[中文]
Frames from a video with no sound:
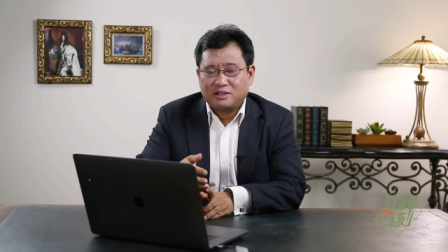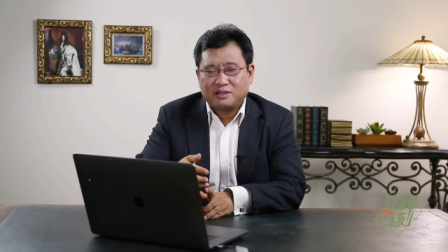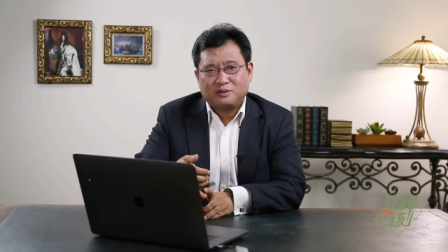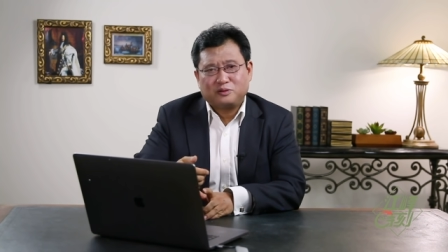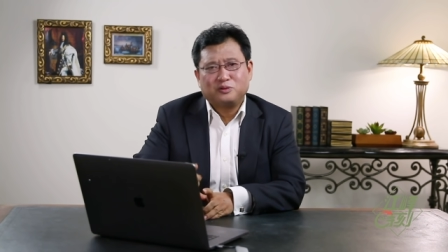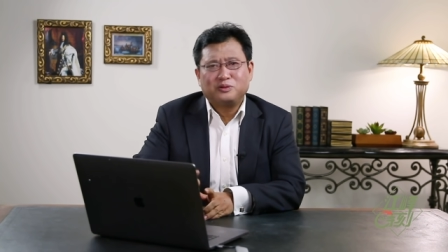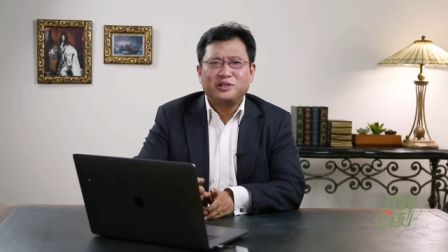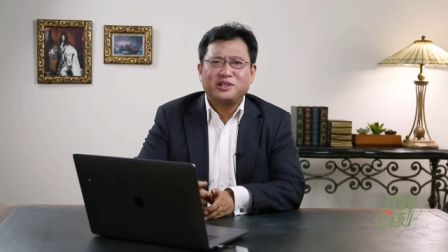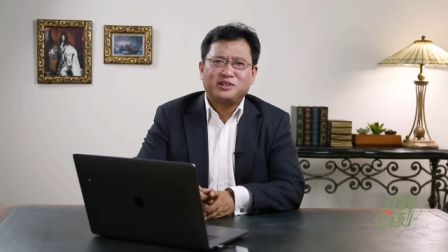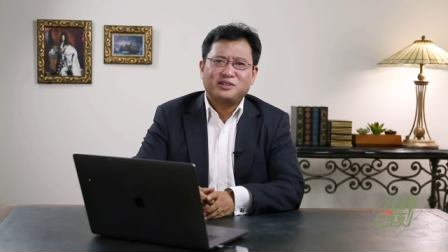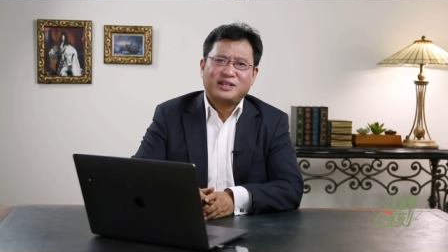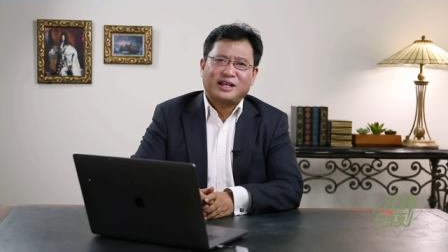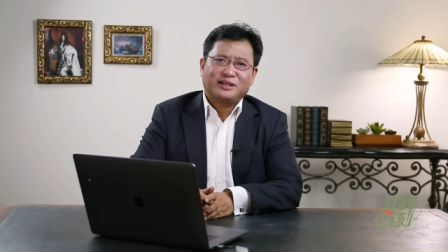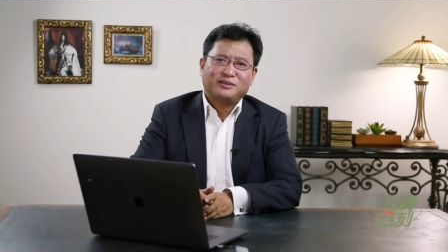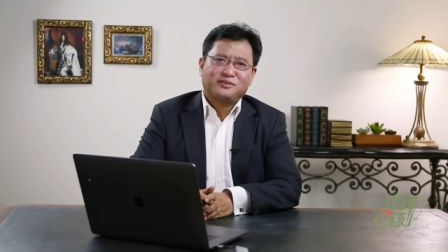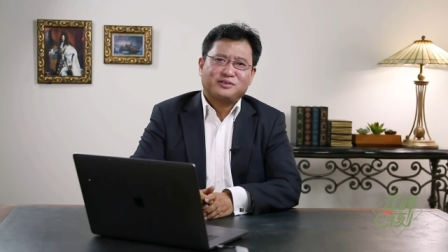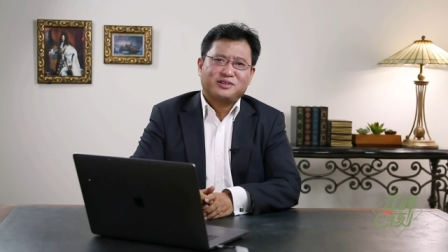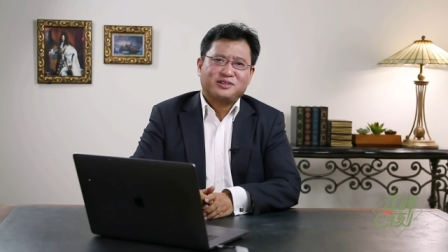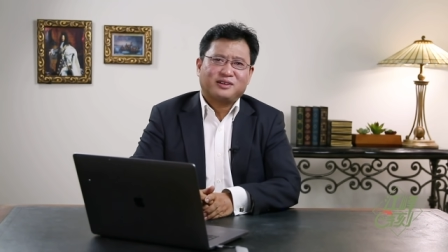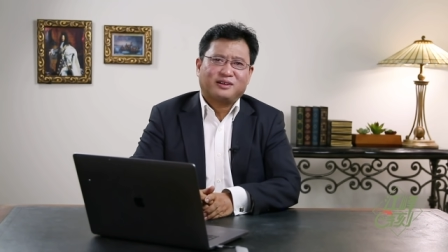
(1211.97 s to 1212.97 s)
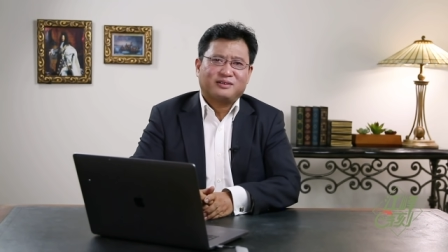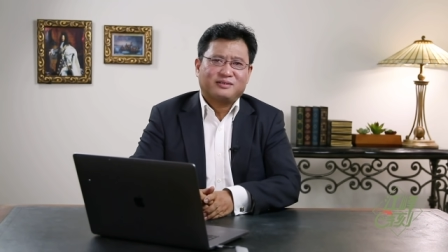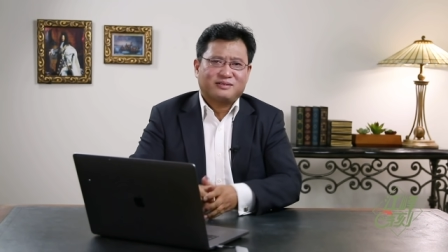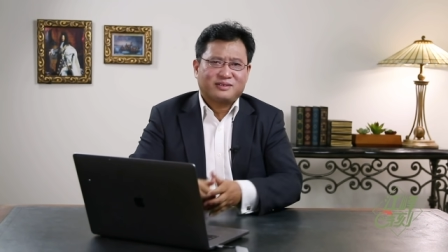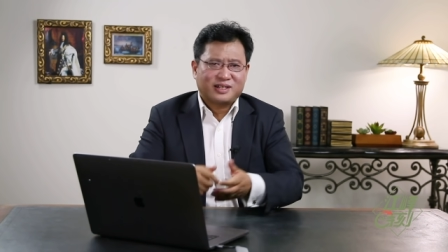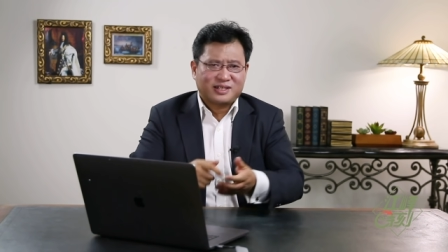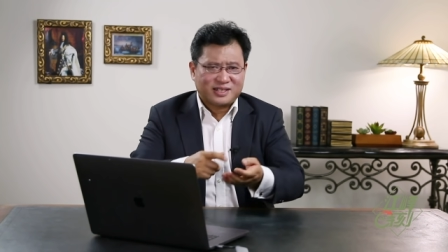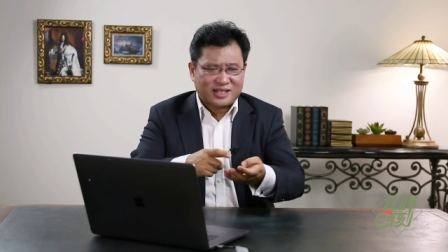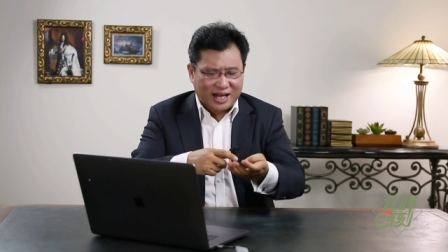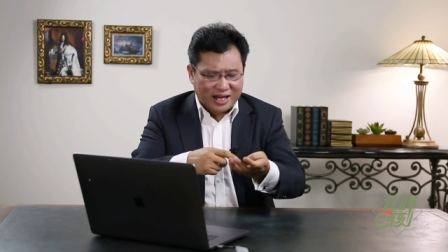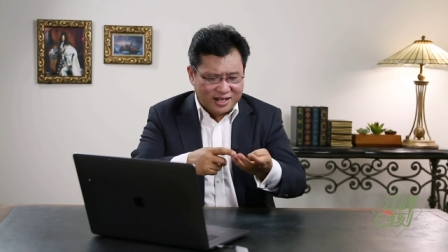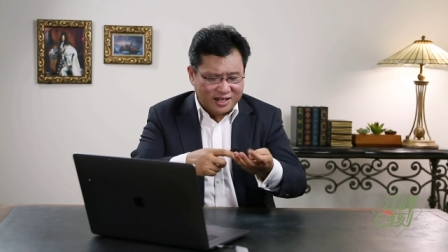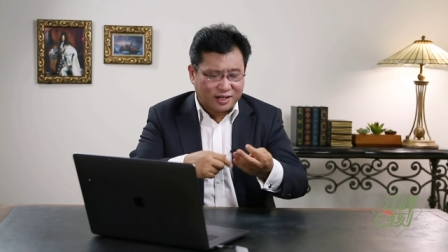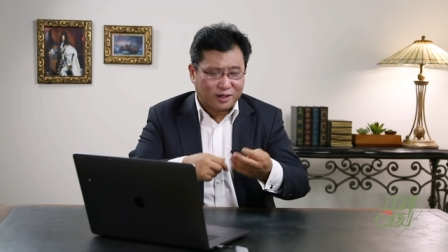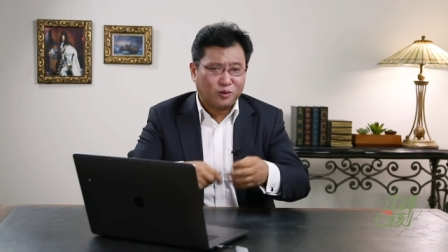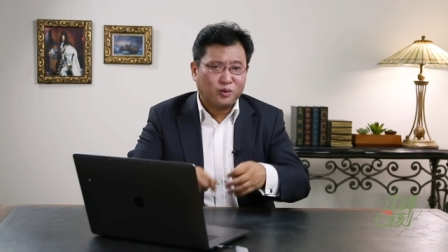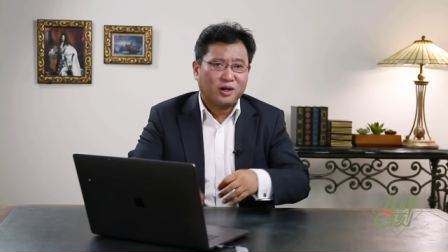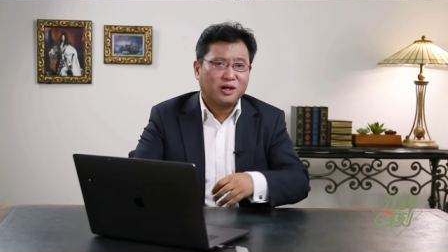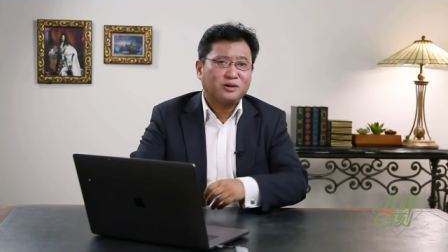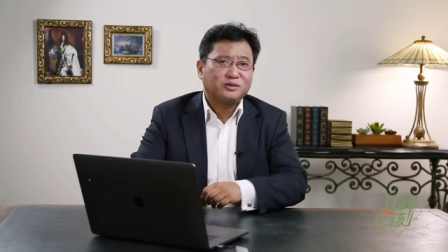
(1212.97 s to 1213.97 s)
奴隶制大家都知道，那残忍
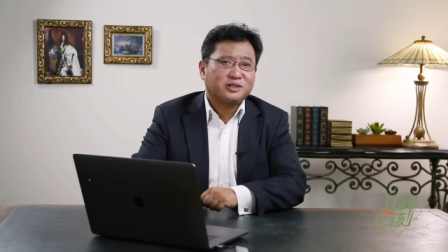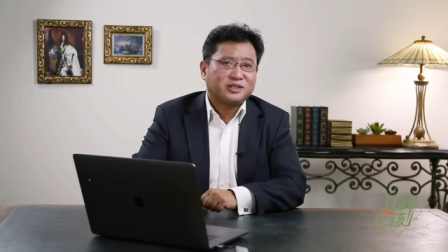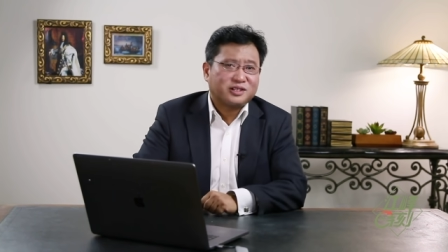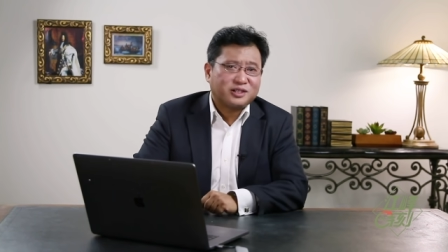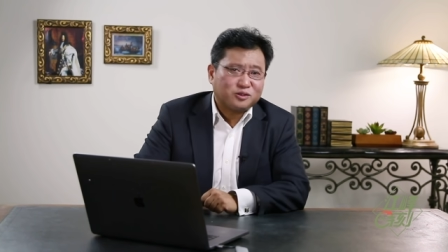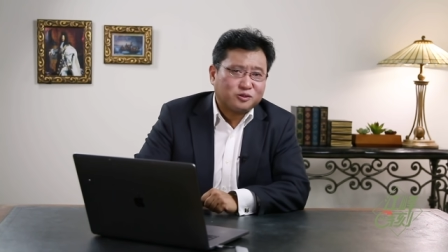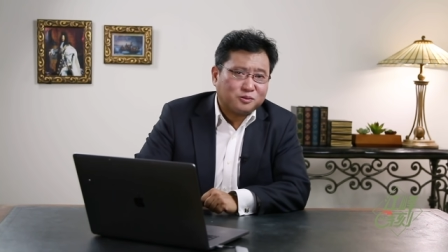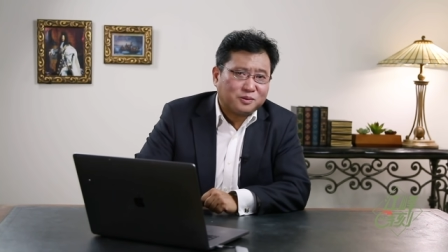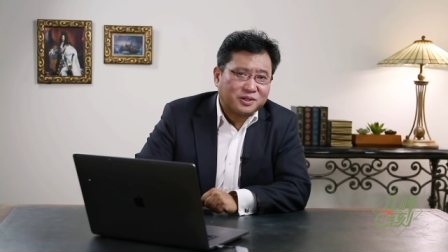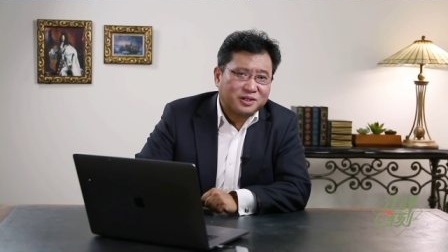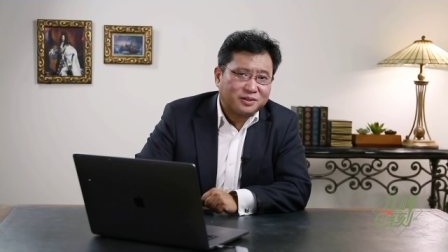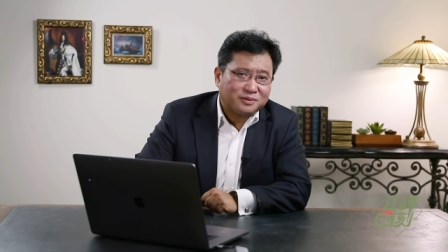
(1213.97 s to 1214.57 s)
落后的制度嘛，